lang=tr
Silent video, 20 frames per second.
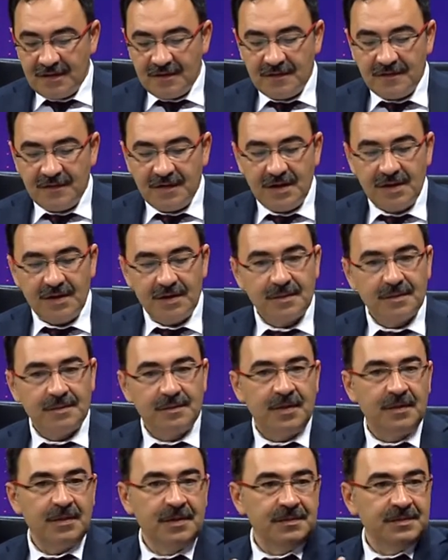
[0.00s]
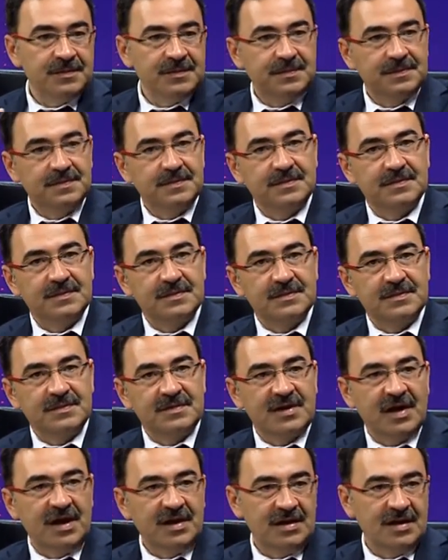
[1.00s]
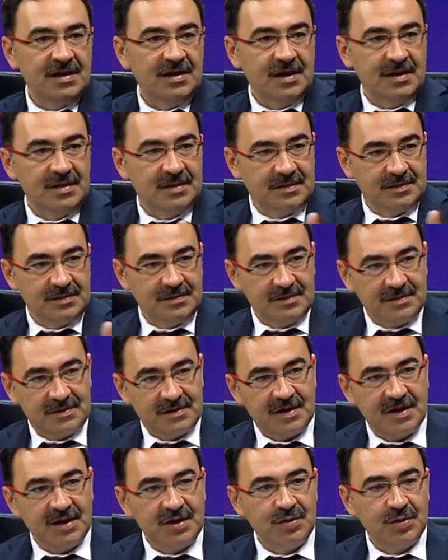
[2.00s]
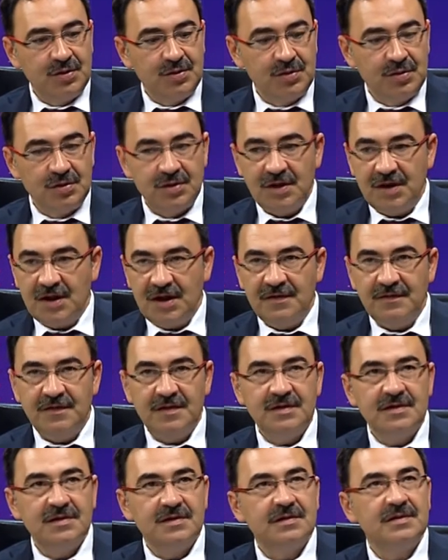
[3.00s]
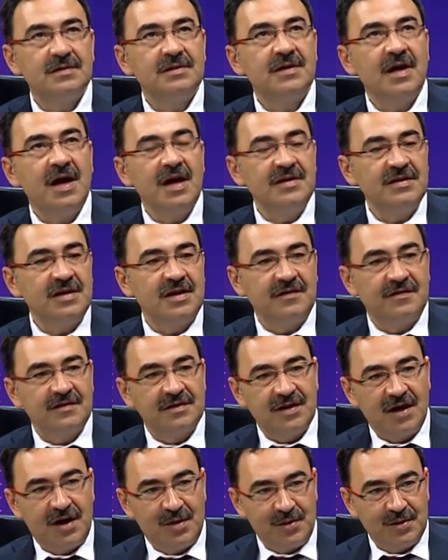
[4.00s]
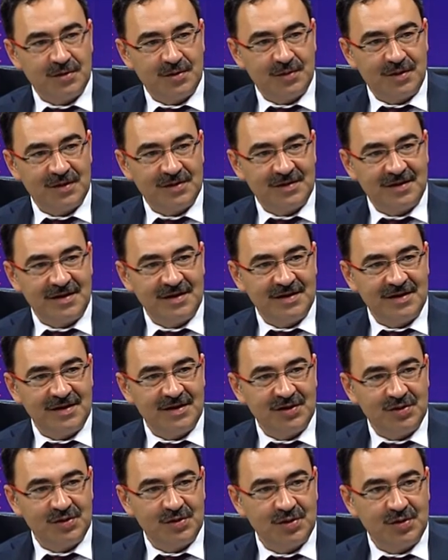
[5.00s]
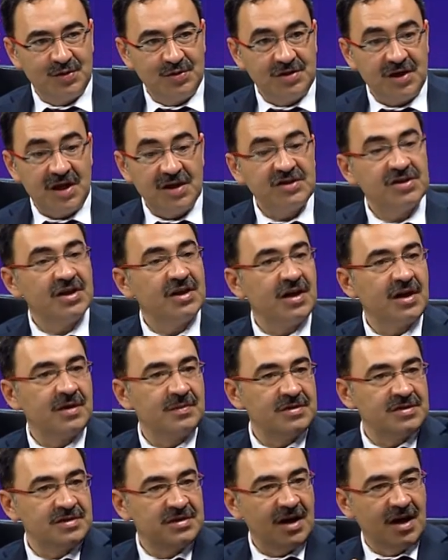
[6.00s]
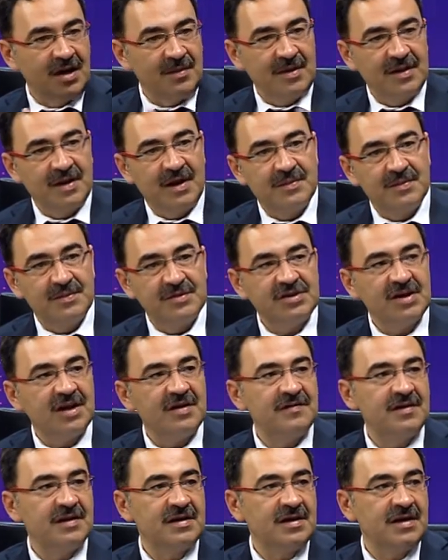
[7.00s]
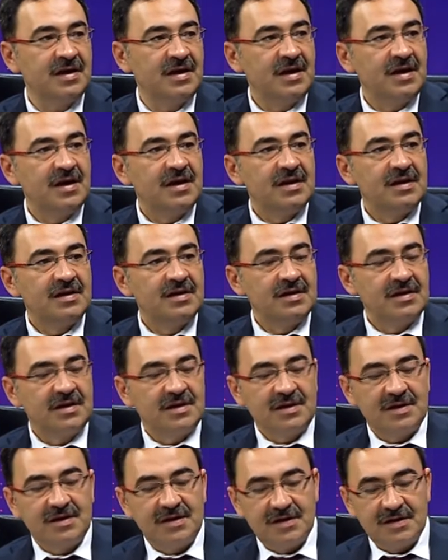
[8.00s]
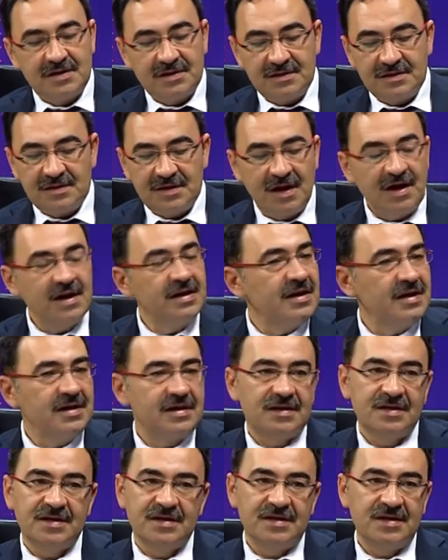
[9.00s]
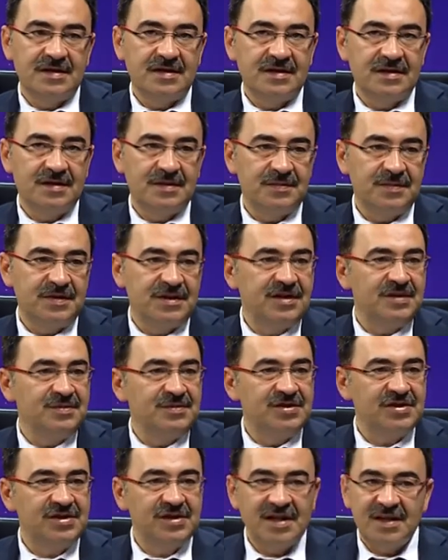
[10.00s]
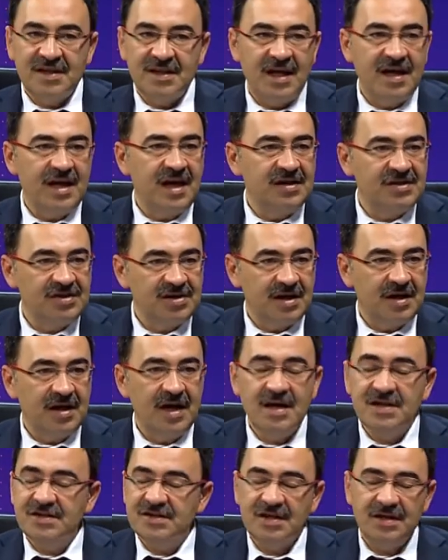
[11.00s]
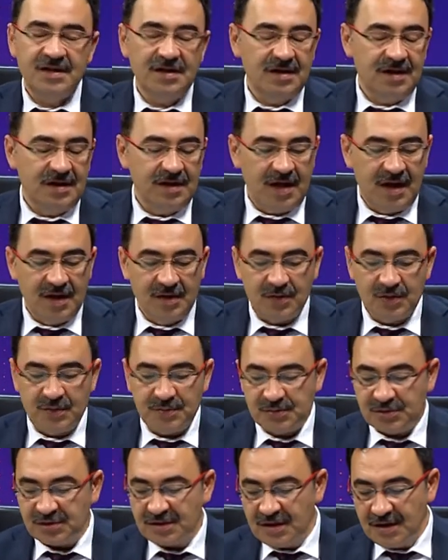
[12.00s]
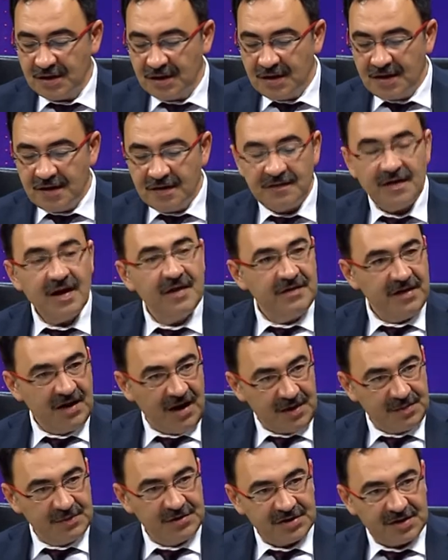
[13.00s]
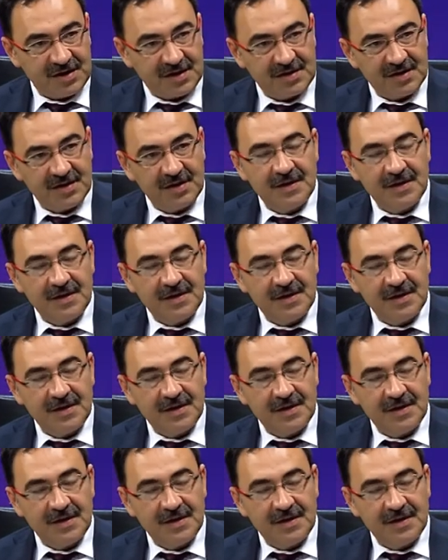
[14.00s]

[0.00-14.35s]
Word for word: Ve babam tatilden geri döndüğünde evin her tarafın darma duman edildiğini görünce eşyalarımız yağmalanmış, evdeki Allah Allah. E, ne kadar e, birikmiş ne eşya her şeyi el koymuşlar. Ve evi yakmışlar.